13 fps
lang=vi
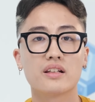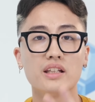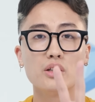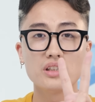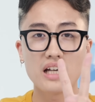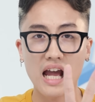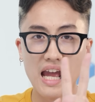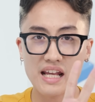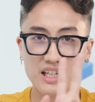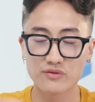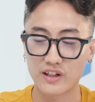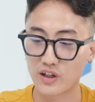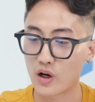Điều thứ hai
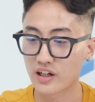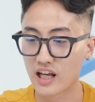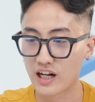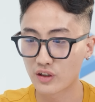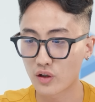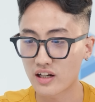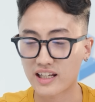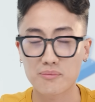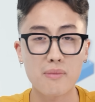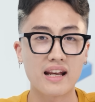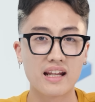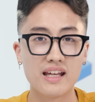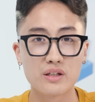cần phải nói đến đó là cái
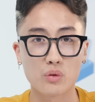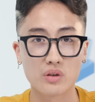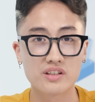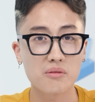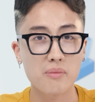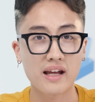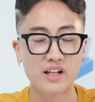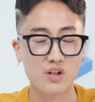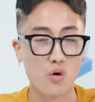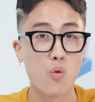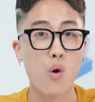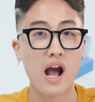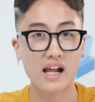màn hình của chiếc máy này
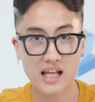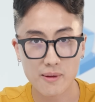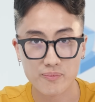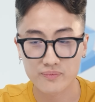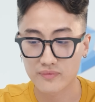nó quá đẹp